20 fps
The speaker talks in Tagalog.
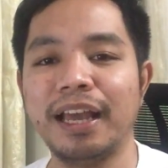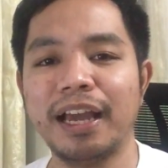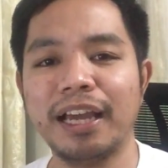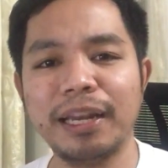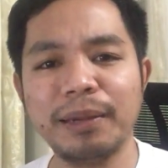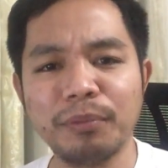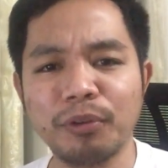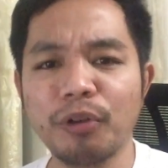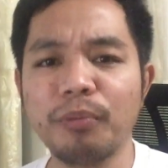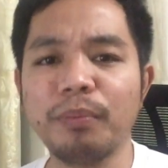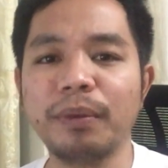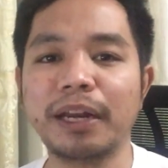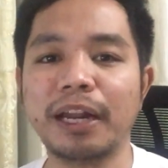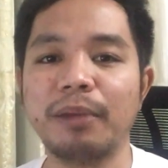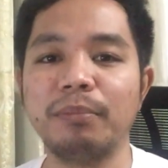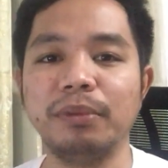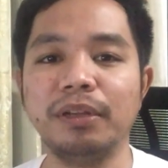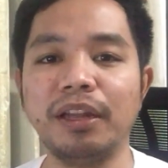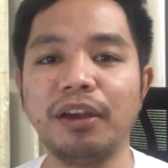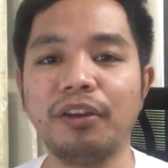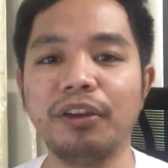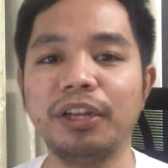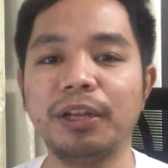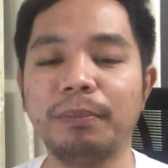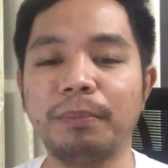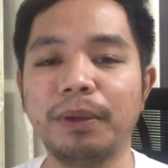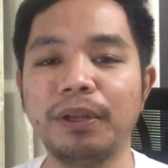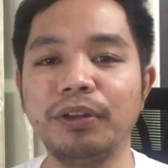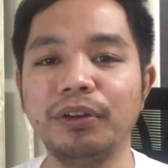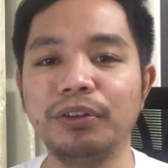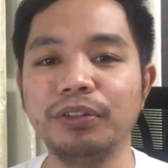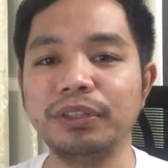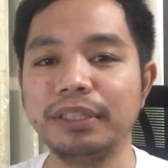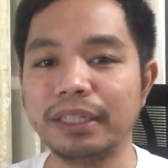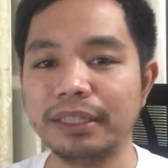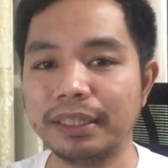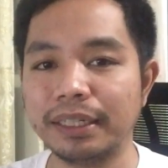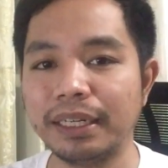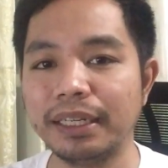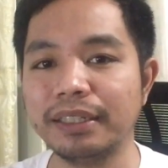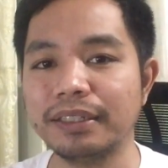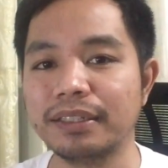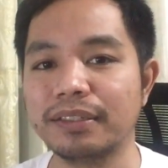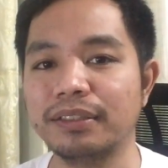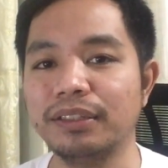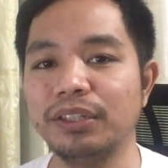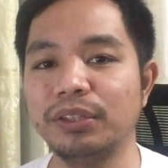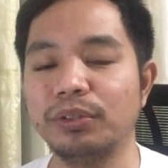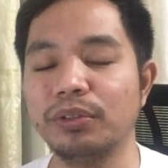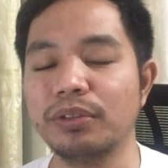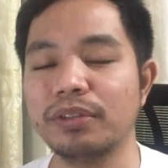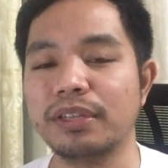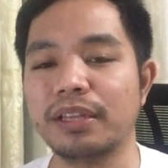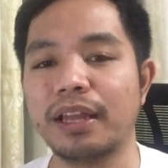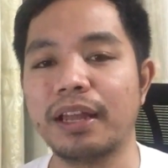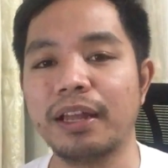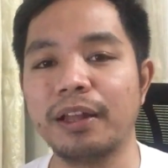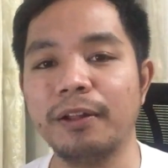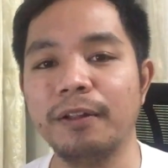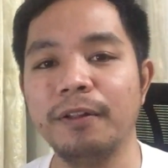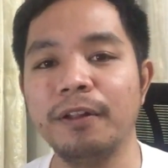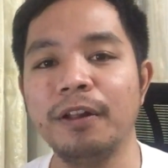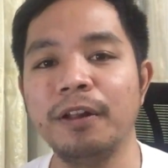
alam ko marami na kayo napanood na tricks dito sa